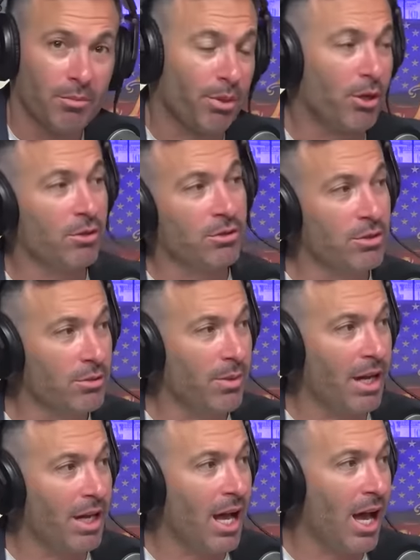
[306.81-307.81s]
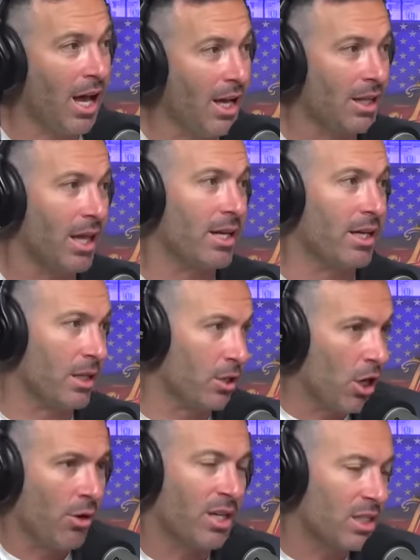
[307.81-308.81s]
Мы с Путиным в кентах,
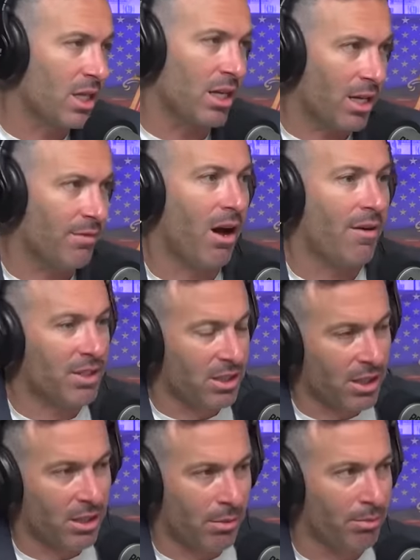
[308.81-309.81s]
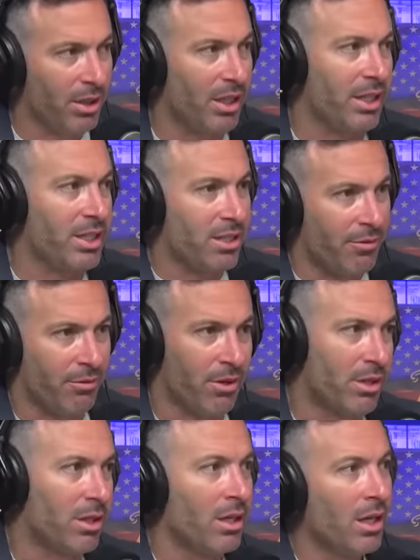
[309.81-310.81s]
ну, то есть его нарратив будет
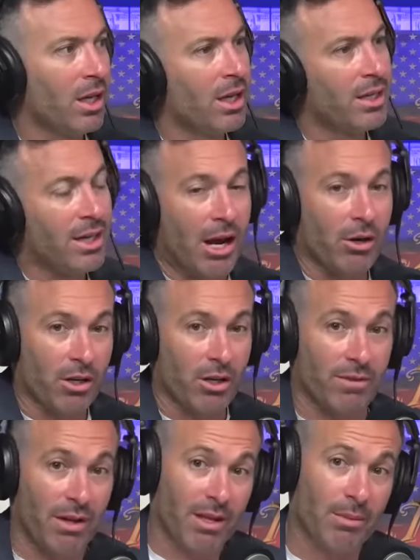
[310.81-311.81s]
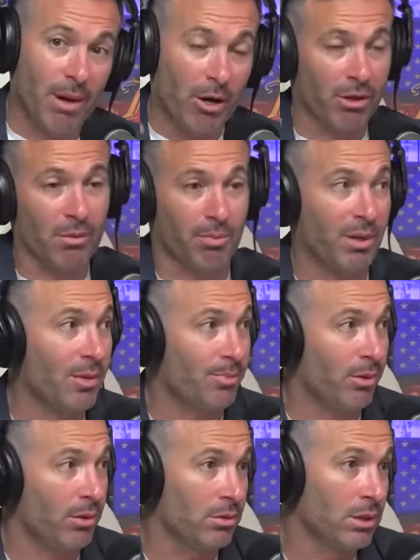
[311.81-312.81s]
совсем другим. И американский
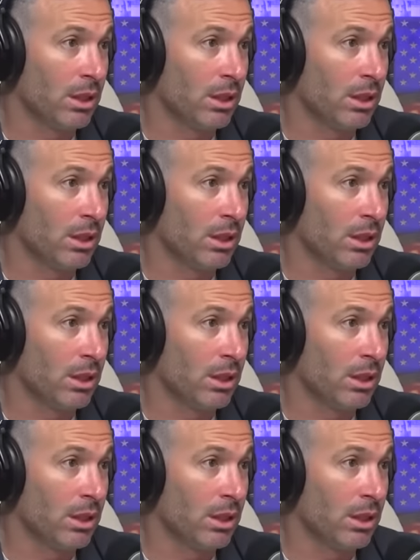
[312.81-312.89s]
народ